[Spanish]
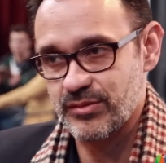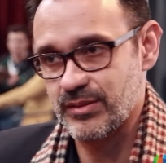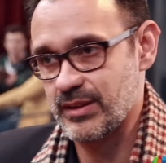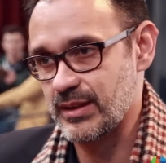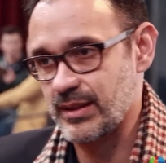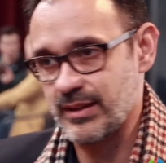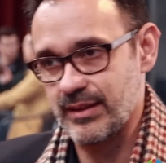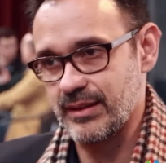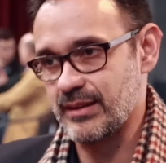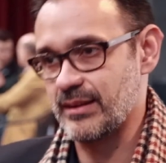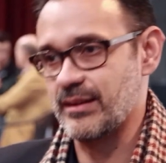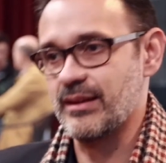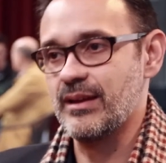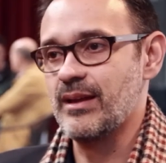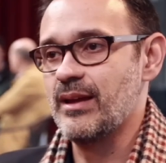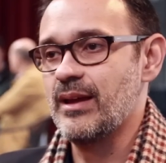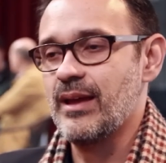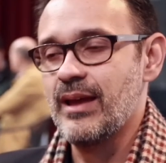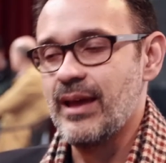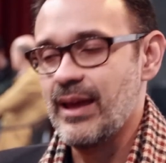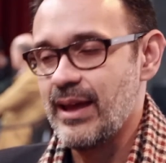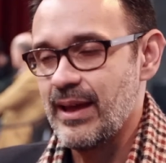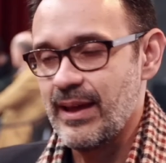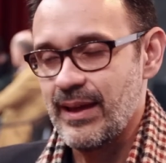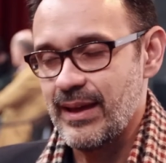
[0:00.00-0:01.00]
Eh,
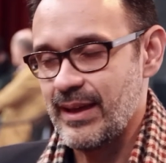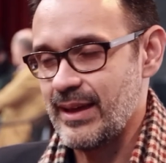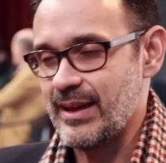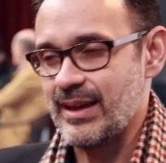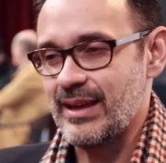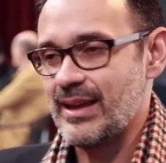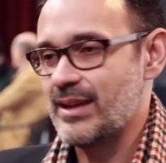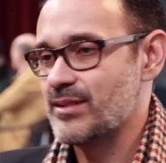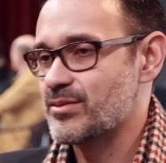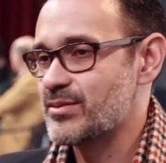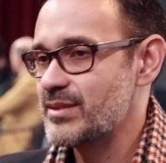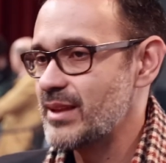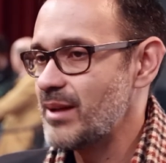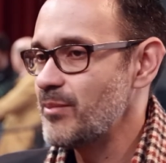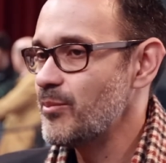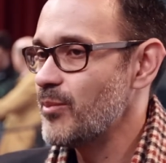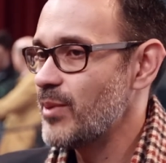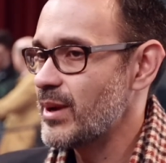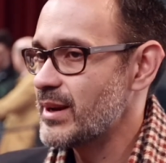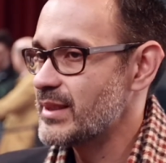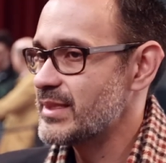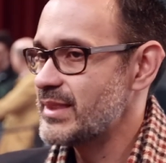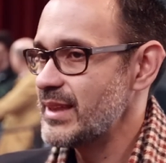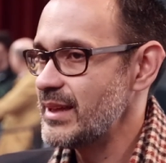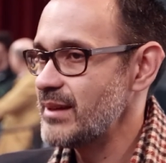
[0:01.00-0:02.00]
eh, es una
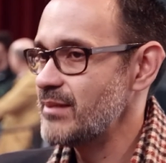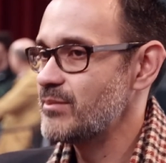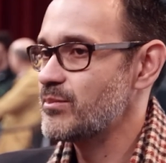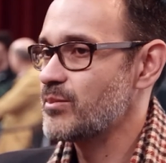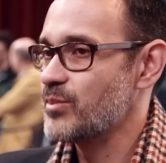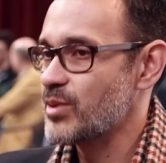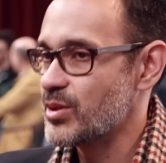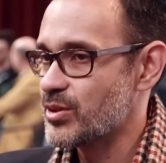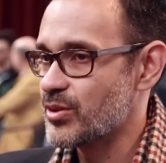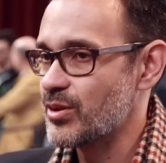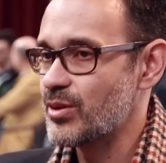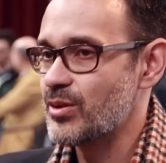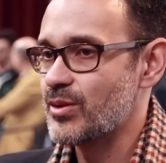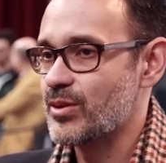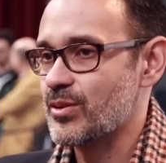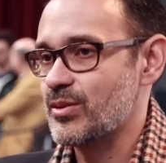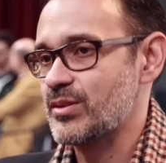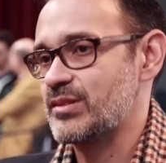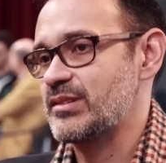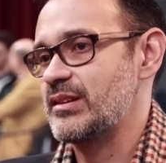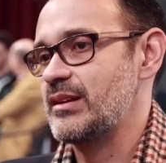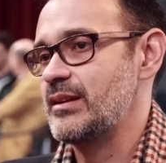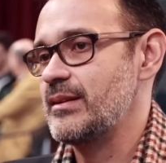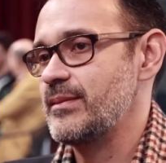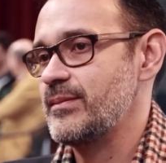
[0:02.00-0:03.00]
muerte muy
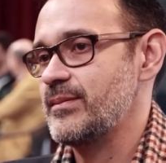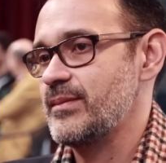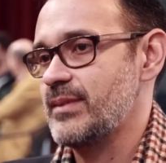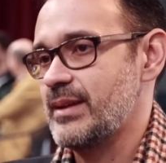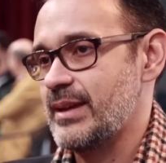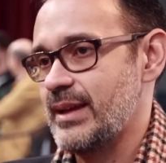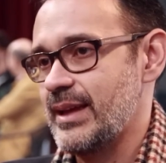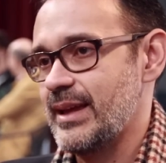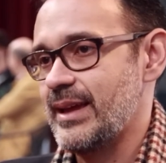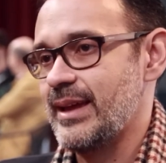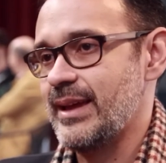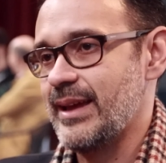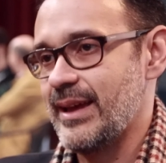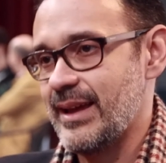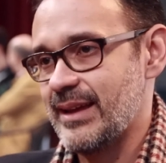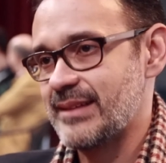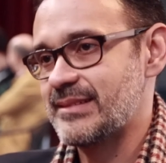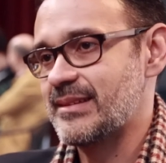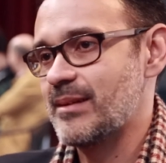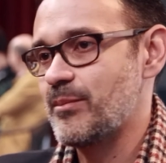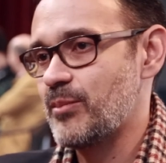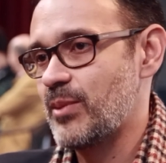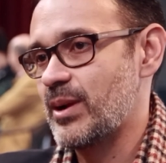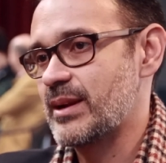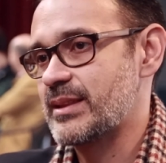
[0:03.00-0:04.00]
dolorosa, eh,
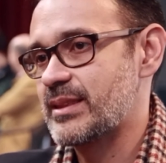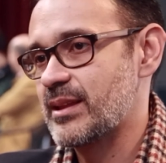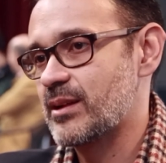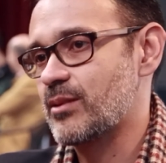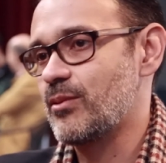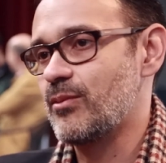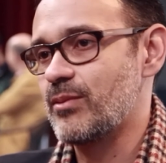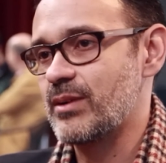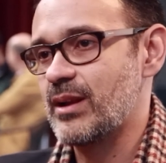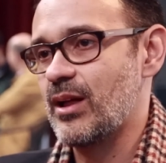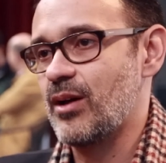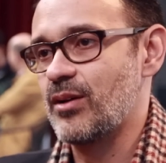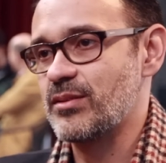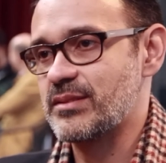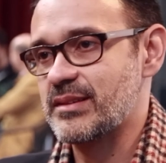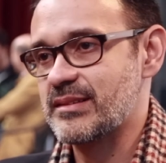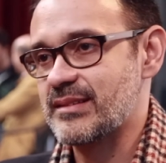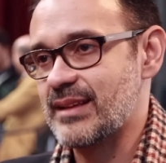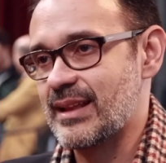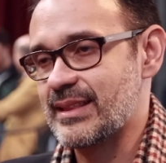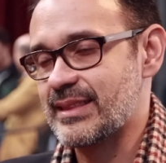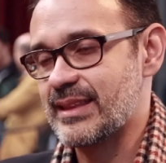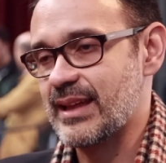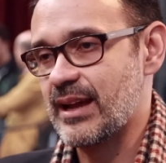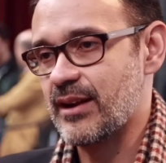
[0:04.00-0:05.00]
esa muerte con una
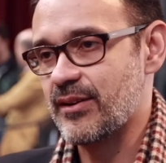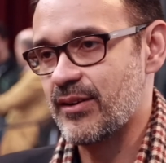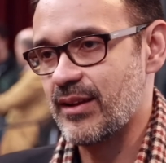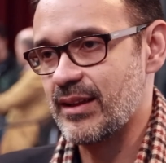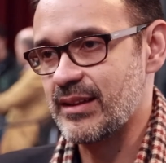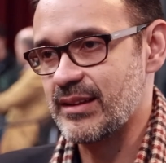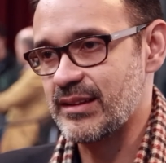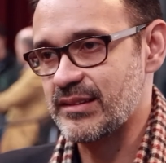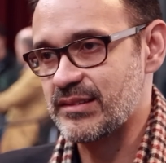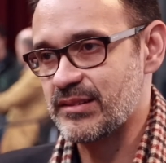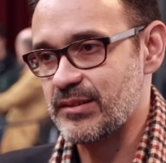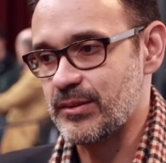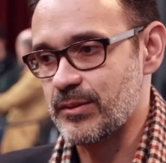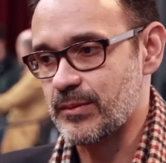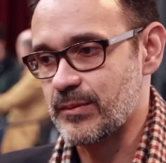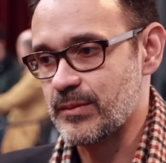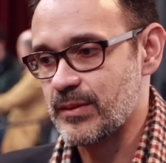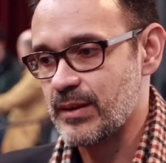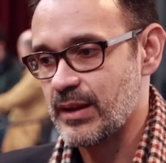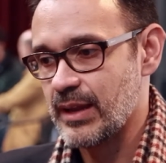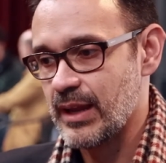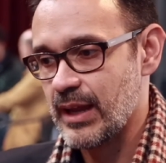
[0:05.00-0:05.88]
dosis alta de radiación.